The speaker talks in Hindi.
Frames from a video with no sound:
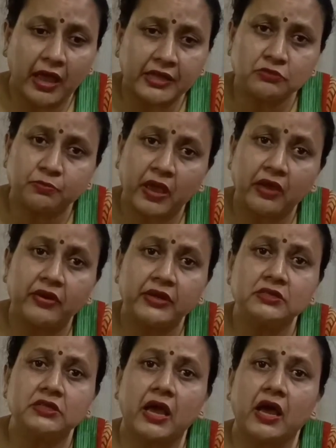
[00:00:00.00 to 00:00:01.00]
एज
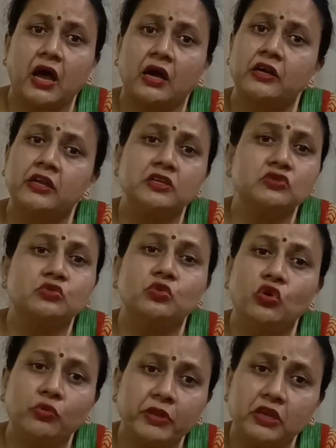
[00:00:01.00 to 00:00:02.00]
पेरेंट्स अगर ये
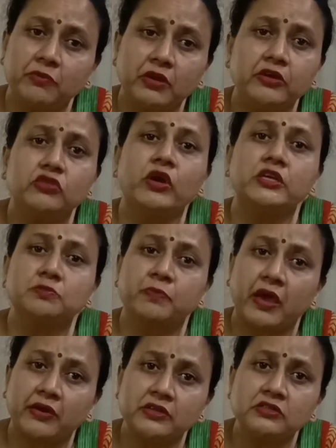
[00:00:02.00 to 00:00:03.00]
स्कूलों में नहीं मिल रही तो एज
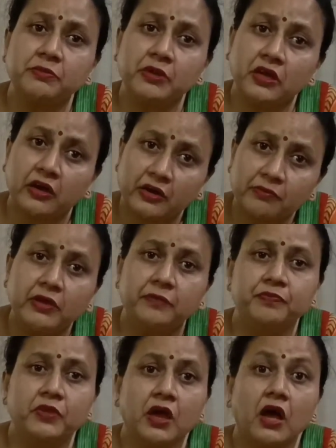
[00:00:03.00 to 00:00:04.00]
पेरेंट्स भी घर
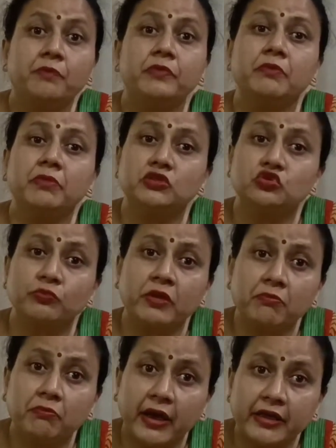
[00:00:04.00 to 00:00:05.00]
में अपने बच्चों में
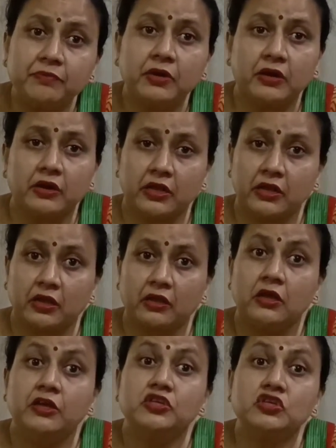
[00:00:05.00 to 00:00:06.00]
इम्बाइब करनी है
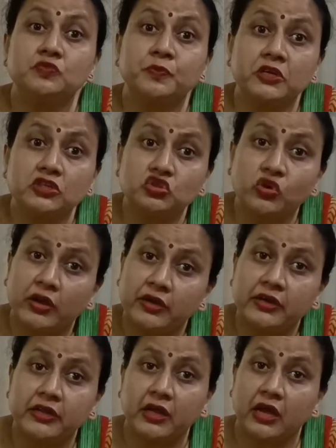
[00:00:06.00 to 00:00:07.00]

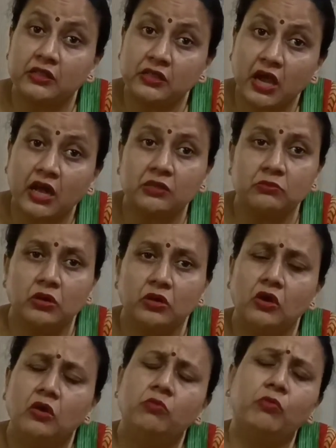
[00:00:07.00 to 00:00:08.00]
स्पिरिचुअलिटी अध्यात्म
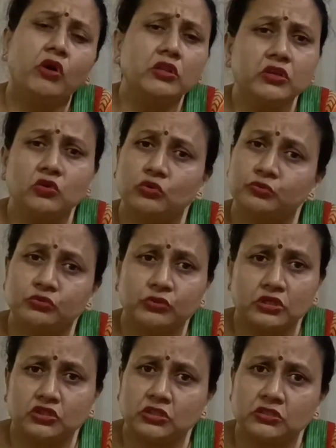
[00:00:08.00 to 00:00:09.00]
बहुत ही
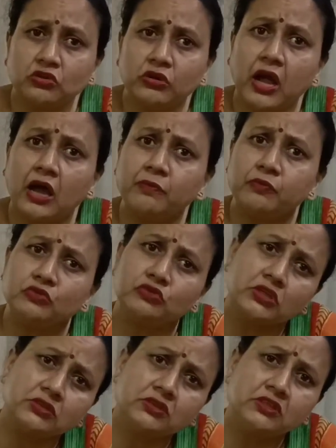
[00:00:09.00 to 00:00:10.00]
खूबसूरत चीज़ है और आप
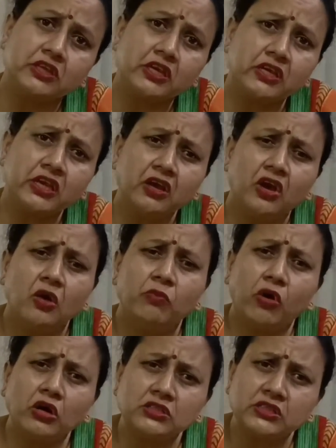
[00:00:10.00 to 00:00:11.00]
उससे ज़िंदगी की
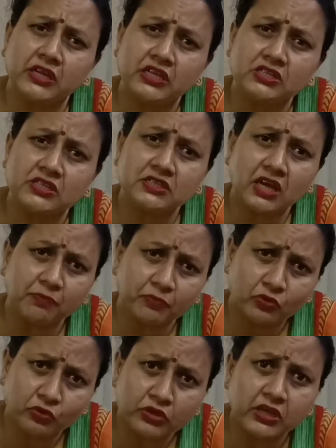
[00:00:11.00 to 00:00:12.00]
बहुत सारी चीज़ें आप
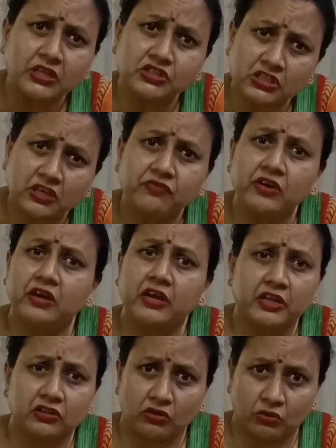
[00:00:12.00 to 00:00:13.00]
खुद ही अचीव कर
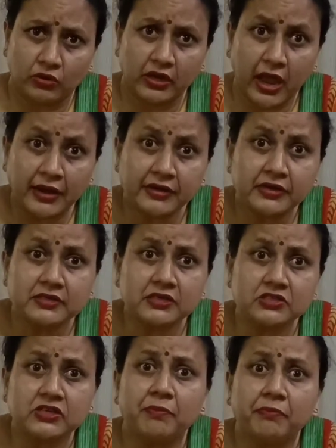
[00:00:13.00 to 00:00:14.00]
लेते हो एंड इट इज़ अ
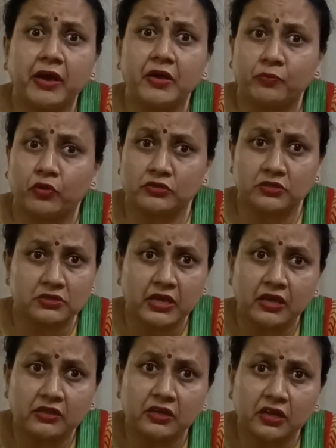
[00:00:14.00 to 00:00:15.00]
स्टेप बाय प्रोसेस ये
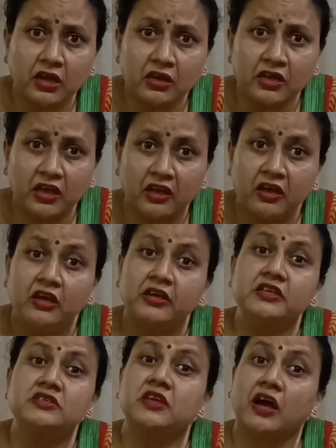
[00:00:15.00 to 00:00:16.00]
एक दिन का नहीं है
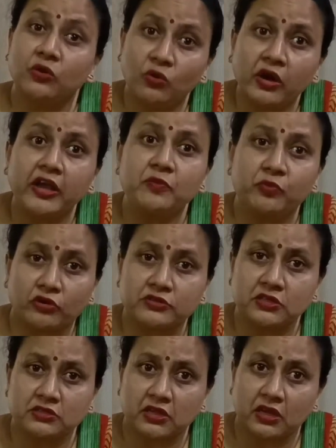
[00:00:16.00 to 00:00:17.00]
ये सालों का एक
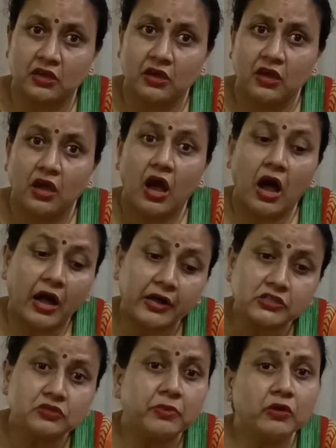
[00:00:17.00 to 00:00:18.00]
प्रोसेस है
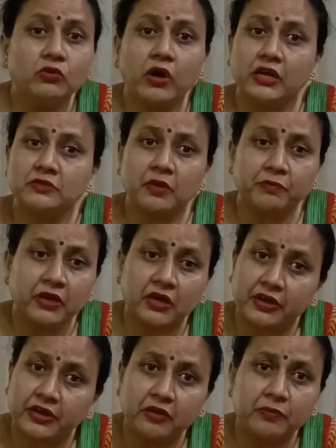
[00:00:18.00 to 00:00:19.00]
आज मैं हूँ आज मैं अपने
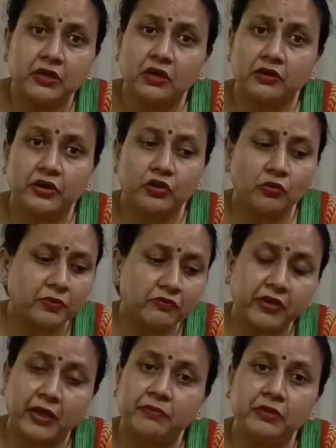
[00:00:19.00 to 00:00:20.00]
करियर भी कर रही हूँ अपना
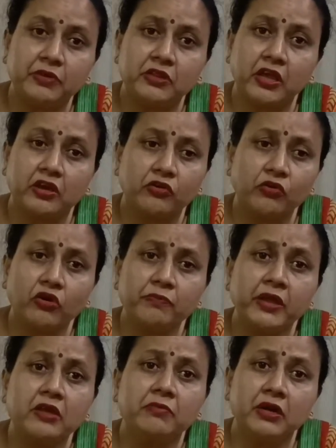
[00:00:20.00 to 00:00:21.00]
फैमिली भी देख रही हूँ और
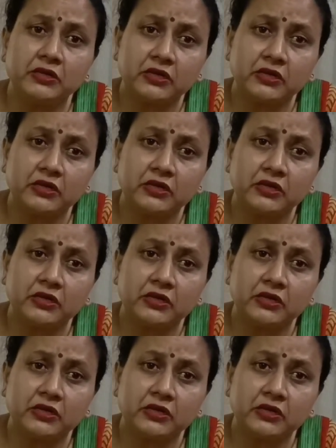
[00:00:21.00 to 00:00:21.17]
मैं एक